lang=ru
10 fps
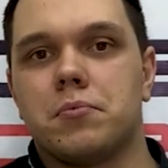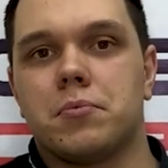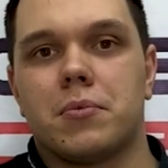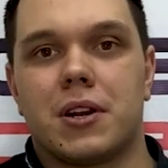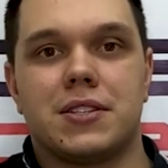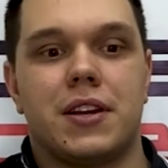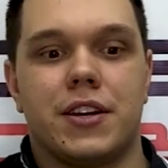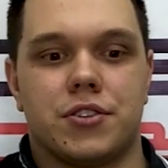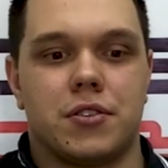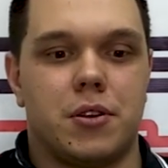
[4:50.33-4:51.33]

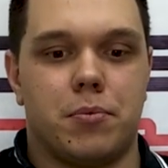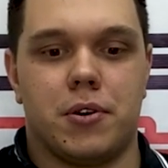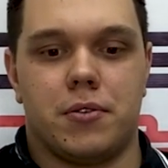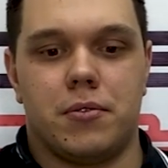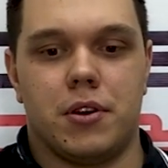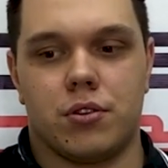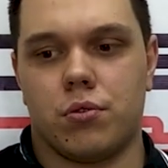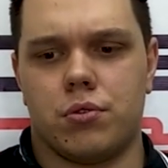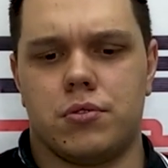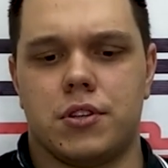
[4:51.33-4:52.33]
разряжен. Типа, я
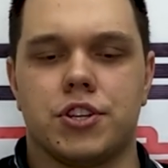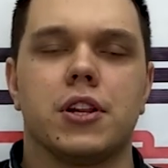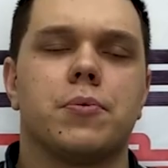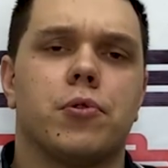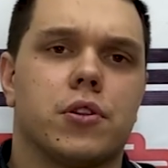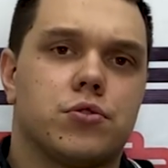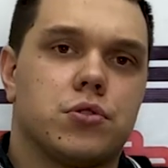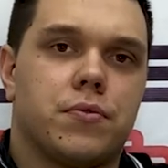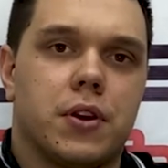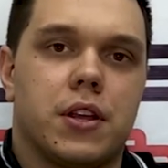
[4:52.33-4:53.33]
такой сначала не понял, что за
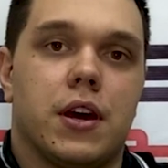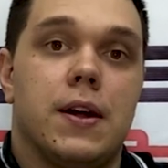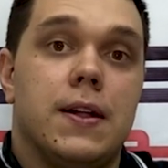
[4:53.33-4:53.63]
фигня.